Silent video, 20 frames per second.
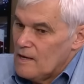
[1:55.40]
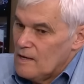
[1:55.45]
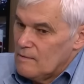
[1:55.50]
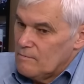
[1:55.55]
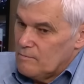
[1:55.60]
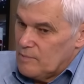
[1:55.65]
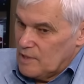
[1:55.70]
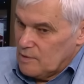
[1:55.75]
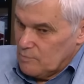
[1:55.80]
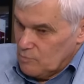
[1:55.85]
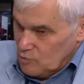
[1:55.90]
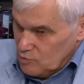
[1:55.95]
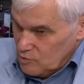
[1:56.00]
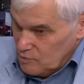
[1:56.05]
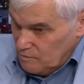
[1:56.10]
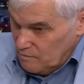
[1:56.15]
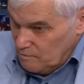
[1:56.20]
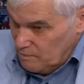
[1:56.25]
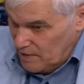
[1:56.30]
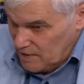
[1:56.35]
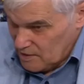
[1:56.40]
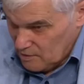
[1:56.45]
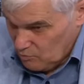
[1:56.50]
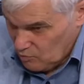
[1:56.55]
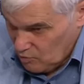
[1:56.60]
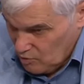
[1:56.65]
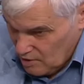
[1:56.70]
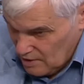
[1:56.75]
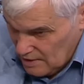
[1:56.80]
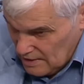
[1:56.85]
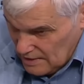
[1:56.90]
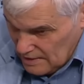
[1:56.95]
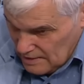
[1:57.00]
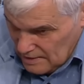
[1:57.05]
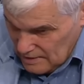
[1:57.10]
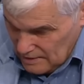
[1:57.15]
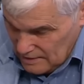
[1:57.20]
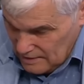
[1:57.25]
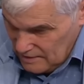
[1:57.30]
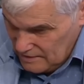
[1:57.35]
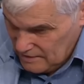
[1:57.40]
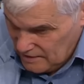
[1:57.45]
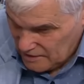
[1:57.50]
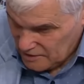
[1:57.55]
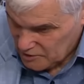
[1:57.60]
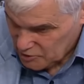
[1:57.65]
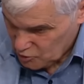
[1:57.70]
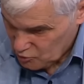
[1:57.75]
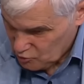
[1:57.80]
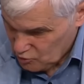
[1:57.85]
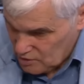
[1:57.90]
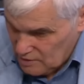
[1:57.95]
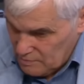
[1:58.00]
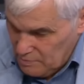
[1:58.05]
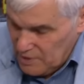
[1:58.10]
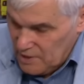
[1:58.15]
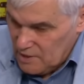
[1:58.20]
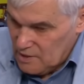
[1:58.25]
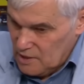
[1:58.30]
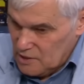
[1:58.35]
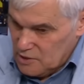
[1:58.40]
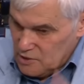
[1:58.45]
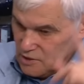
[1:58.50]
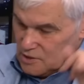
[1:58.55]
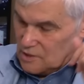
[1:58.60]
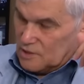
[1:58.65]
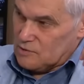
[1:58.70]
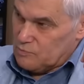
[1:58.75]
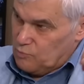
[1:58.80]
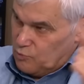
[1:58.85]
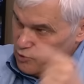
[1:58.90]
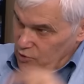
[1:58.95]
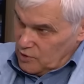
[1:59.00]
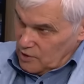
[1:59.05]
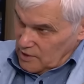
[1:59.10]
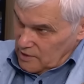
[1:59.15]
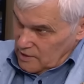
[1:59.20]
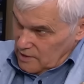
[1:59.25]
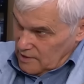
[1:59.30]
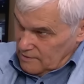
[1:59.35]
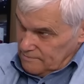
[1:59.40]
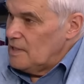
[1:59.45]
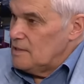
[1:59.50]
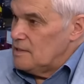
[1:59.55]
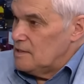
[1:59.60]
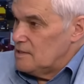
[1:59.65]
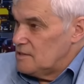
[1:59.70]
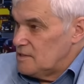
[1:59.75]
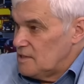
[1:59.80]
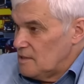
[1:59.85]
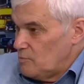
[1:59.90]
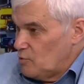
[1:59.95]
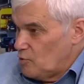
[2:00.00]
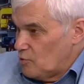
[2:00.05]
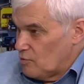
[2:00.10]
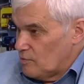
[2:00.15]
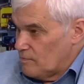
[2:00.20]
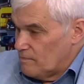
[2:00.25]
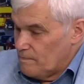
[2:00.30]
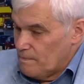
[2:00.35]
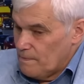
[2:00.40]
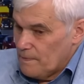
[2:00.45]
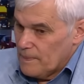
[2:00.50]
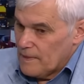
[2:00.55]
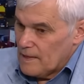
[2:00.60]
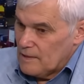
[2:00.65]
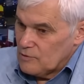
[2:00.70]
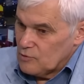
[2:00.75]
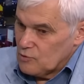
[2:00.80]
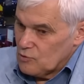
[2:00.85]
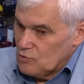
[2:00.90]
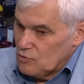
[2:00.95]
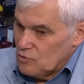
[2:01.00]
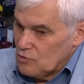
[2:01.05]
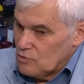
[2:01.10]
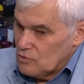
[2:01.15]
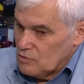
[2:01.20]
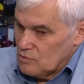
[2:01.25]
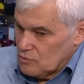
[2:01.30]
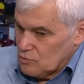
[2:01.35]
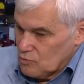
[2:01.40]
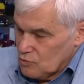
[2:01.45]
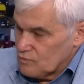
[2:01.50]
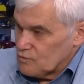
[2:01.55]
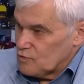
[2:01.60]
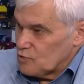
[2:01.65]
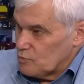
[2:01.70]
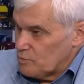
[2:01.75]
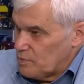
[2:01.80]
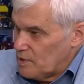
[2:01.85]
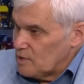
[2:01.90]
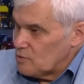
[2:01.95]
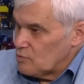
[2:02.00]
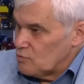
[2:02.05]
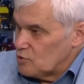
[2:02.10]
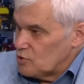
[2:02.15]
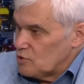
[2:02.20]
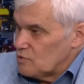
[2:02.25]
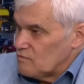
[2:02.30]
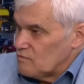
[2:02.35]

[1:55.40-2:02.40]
Поэтому, когда речь идет о передаче со спутника на Землю, то тут вступает очень